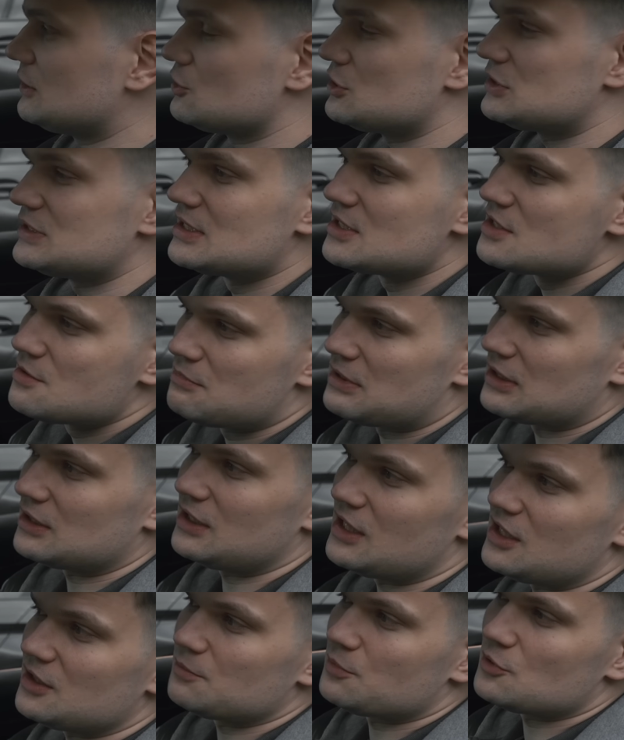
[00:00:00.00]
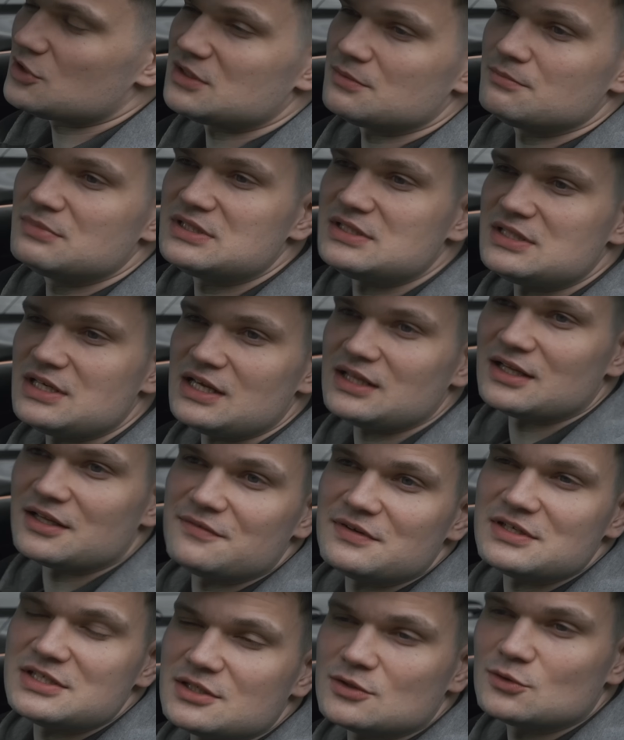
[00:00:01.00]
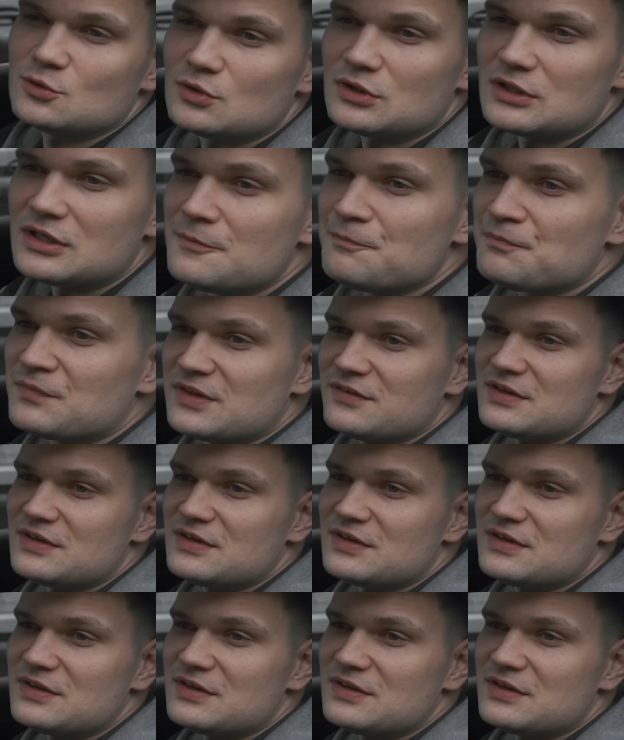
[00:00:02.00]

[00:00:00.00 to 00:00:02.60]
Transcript: то есть Макларен просто быстрее на 2 секунды.